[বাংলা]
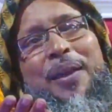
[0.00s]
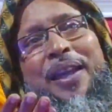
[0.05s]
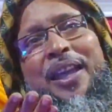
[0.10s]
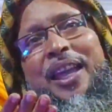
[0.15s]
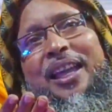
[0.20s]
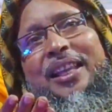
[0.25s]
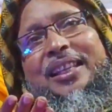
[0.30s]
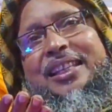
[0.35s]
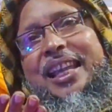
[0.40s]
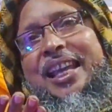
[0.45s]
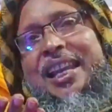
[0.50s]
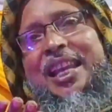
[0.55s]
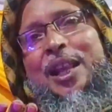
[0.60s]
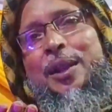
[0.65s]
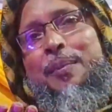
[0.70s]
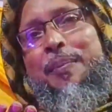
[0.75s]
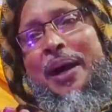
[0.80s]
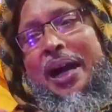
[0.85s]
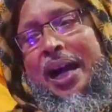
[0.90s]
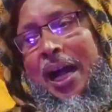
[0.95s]
মেয়ে
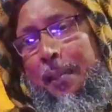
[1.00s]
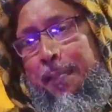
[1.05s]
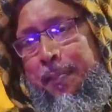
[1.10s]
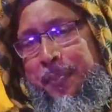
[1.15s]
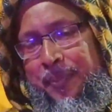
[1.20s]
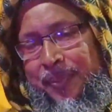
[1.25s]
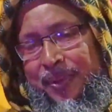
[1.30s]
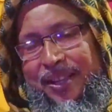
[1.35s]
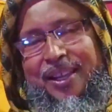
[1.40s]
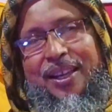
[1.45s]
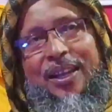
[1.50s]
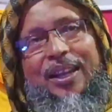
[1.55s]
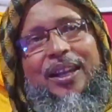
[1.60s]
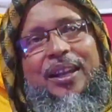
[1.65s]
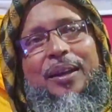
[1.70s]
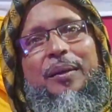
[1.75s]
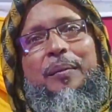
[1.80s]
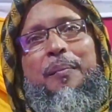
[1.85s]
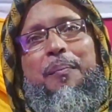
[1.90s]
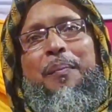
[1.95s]
ছেলের বাপ
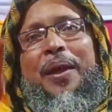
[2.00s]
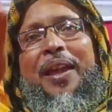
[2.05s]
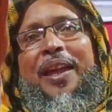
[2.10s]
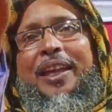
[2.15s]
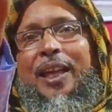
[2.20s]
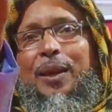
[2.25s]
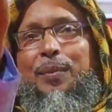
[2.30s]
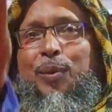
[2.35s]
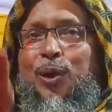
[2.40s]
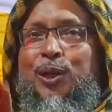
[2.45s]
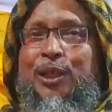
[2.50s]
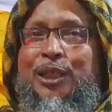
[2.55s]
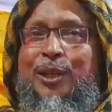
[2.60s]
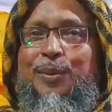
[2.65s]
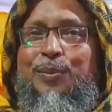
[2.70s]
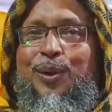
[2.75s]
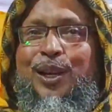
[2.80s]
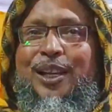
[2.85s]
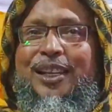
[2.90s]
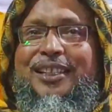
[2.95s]
মেয়েকে
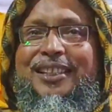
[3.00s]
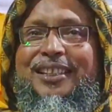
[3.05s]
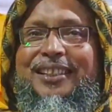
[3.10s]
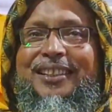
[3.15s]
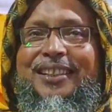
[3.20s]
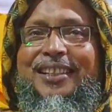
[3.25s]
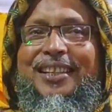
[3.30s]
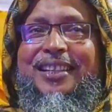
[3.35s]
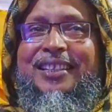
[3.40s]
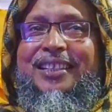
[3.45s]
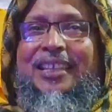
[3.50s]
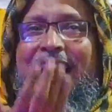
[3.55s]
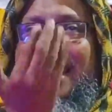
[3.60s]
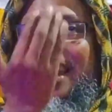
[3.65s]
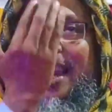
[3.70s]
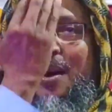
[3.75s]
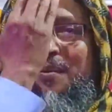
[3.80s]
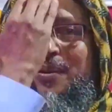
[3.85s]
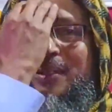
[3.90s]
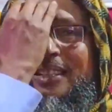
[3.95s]
বসতে বলেছে
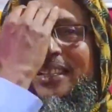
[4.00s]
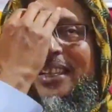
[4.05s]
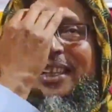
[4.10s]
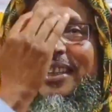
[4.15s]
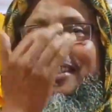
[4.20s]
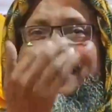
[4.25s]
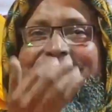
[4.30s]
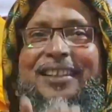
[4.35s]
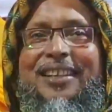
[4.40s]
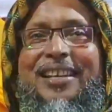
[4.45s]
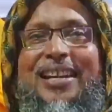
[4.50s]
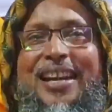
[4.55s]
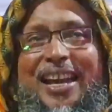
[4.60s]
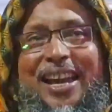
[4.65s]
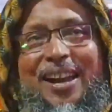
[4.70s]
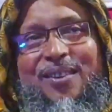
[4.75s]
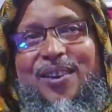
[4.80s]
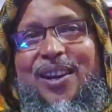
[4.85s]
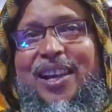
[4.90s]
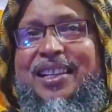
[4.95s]
সালাম দিয়েছে
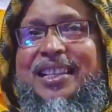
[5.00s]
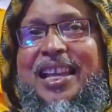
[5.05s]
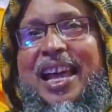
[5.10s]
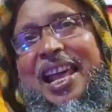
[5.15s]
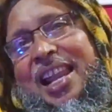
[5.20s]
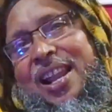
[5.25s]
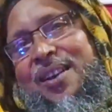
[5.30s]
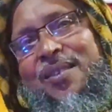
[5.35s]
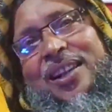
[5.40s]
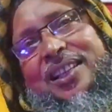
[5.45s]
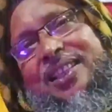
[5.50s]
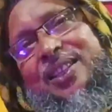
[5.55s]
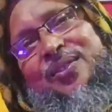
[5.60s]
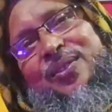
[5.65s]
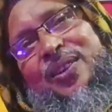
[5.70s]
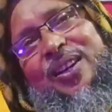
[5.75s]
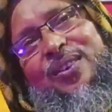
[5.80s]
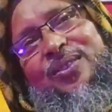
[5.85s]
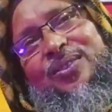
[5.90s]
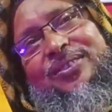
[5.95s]
এখন আর সালাম আছে
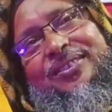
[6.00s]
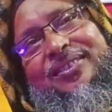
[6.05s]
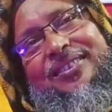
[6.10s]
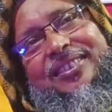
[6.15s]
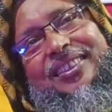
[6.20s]
বাপ